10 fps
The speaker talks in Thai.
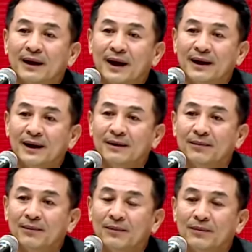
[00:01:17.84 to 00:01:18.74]
อันนี้
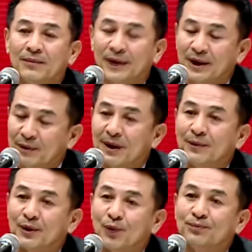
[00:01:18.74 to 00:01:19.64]
เรียนด้วยความ
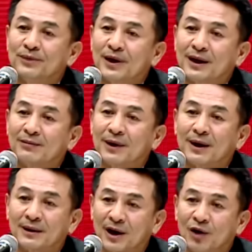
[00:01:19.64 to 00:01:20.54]
เคารพนะครับว่า
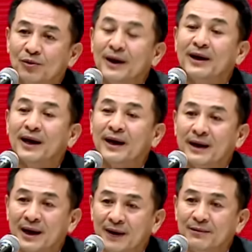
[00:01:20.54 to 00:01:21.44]
เราไม่เคย
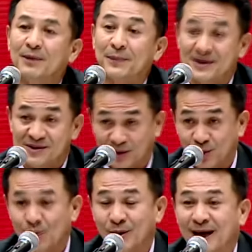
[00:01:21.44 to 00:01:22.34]
คิดว่าเป็นศัต
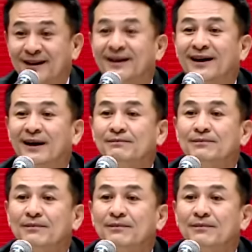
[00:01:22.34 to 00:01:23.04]
รูกันนะครับ